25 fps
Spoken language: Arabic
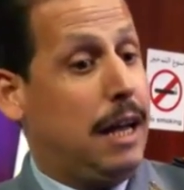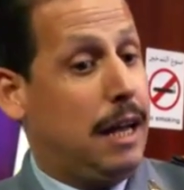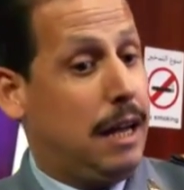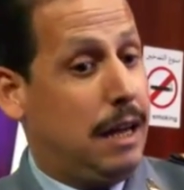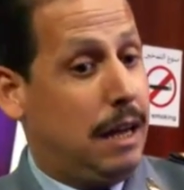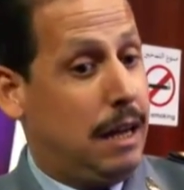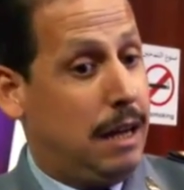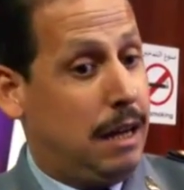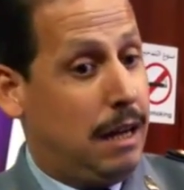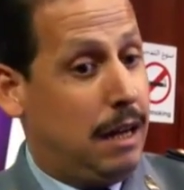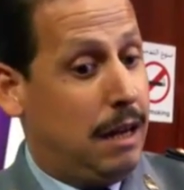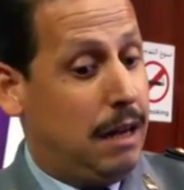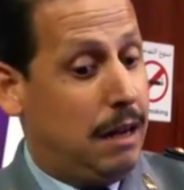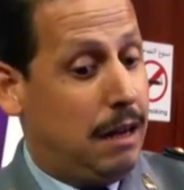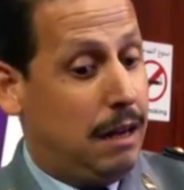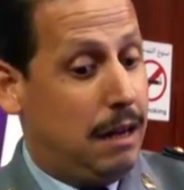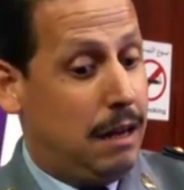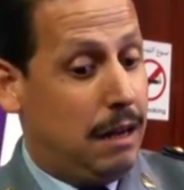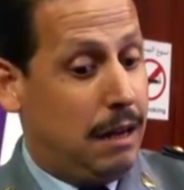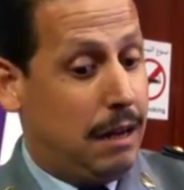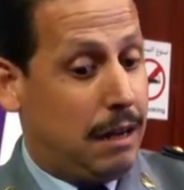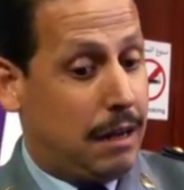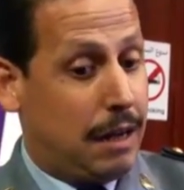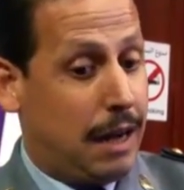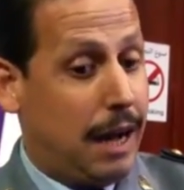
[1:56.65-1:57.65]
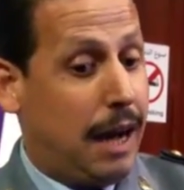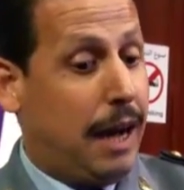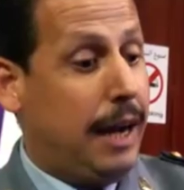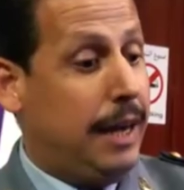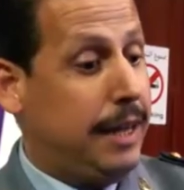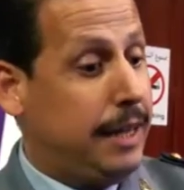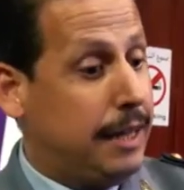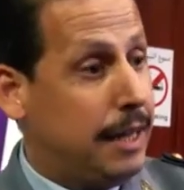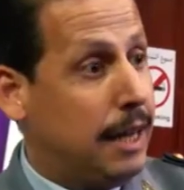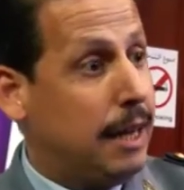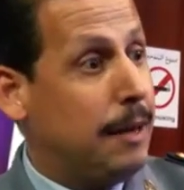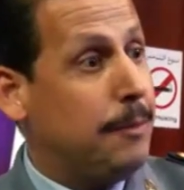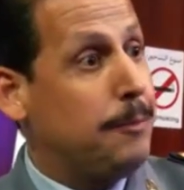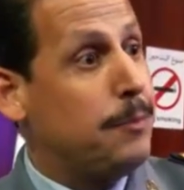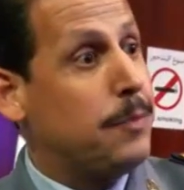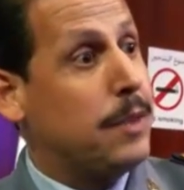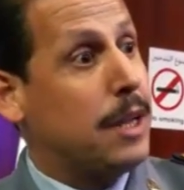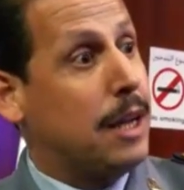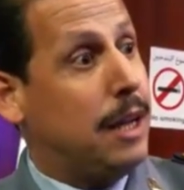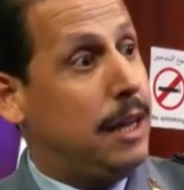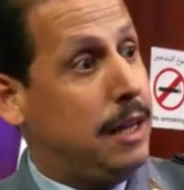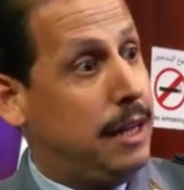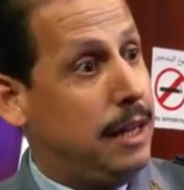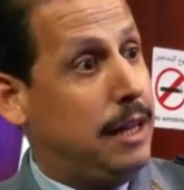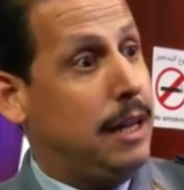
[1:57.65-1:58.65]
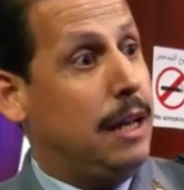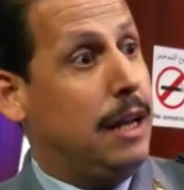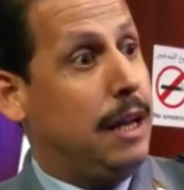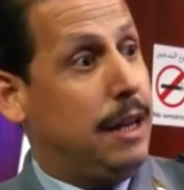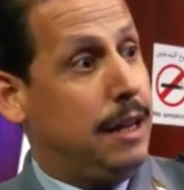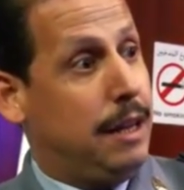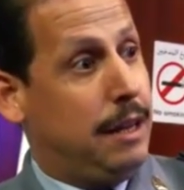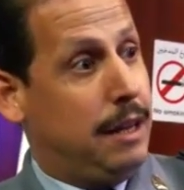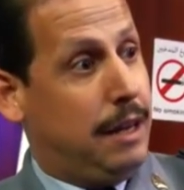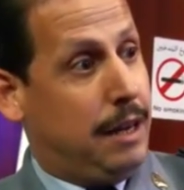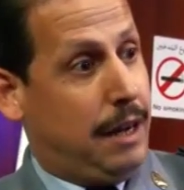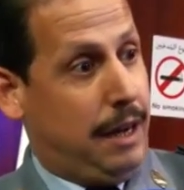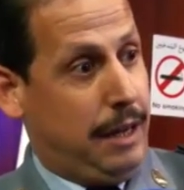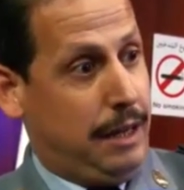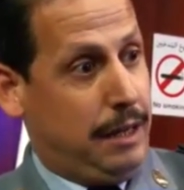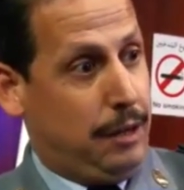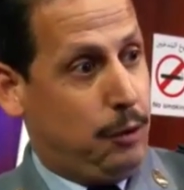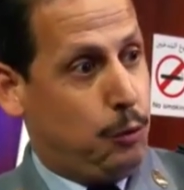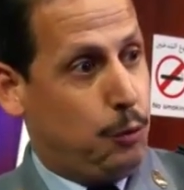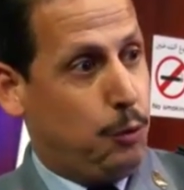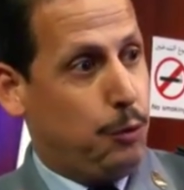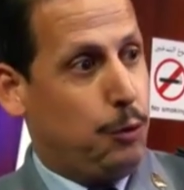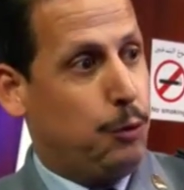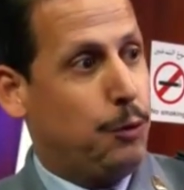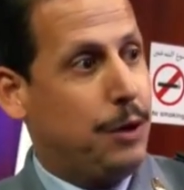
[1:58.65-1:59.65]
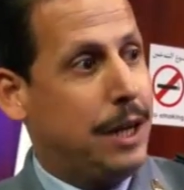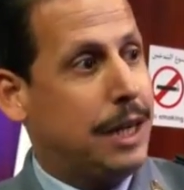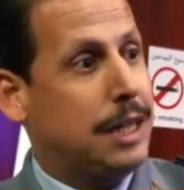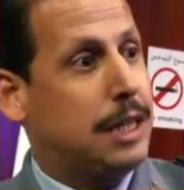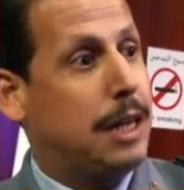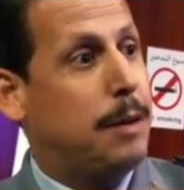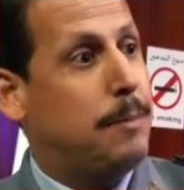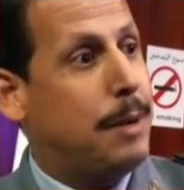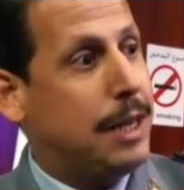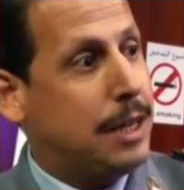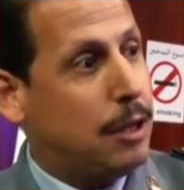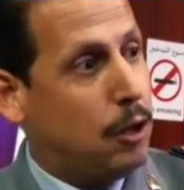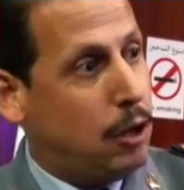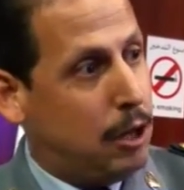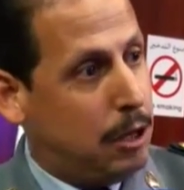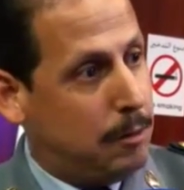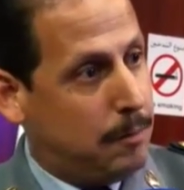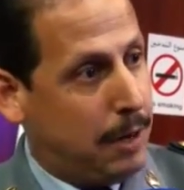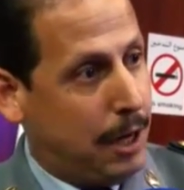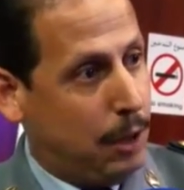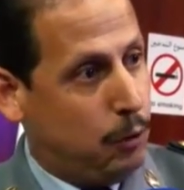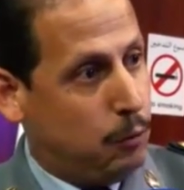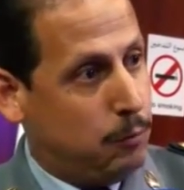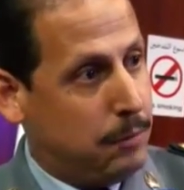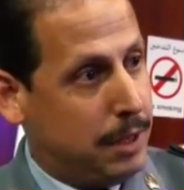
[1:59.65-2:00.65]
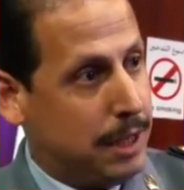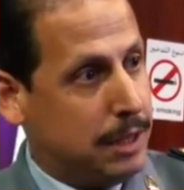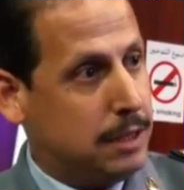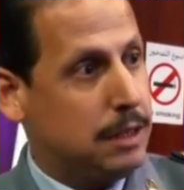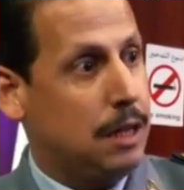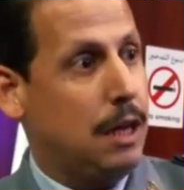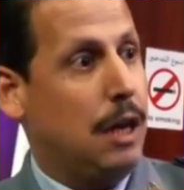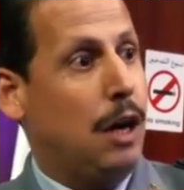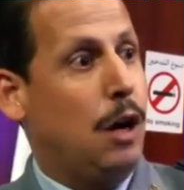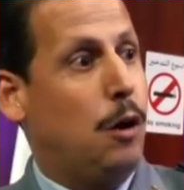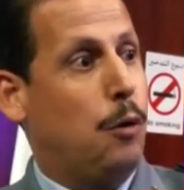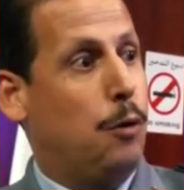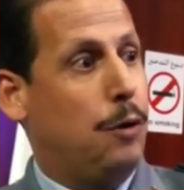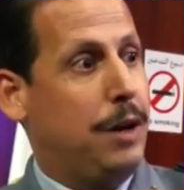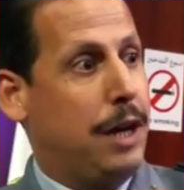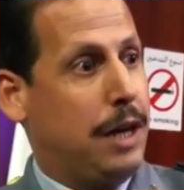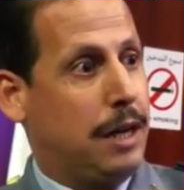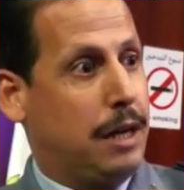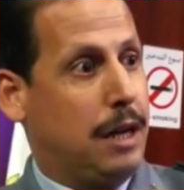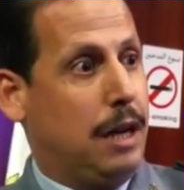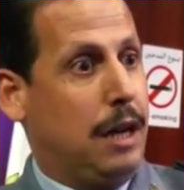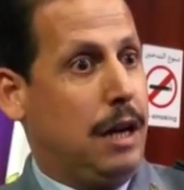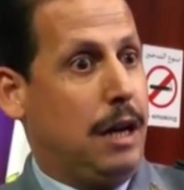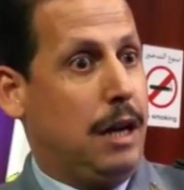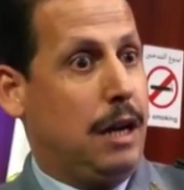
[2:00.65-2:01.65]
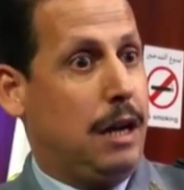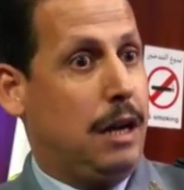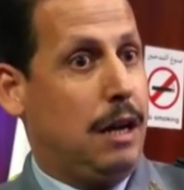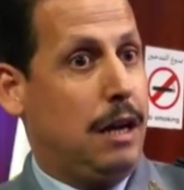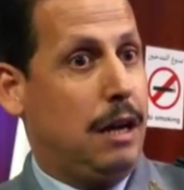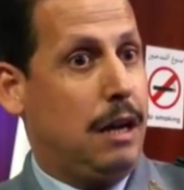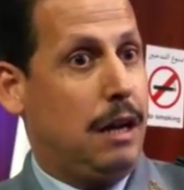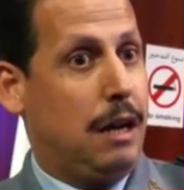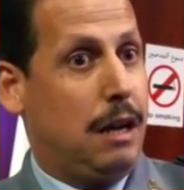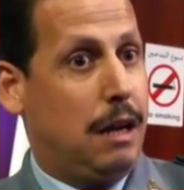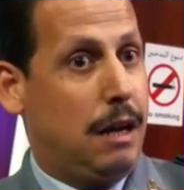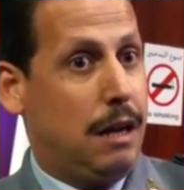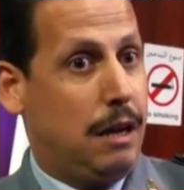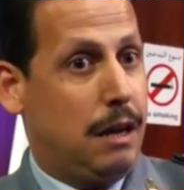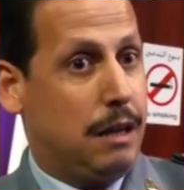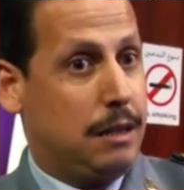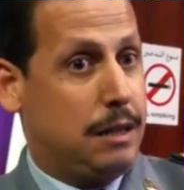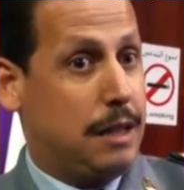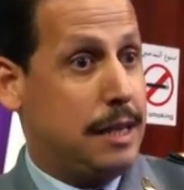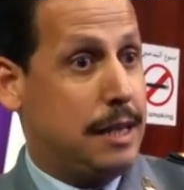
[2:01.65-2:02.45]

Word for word: آه، قاعدة آه، راح يكون هناك تبادل للمعلومات هناك آه،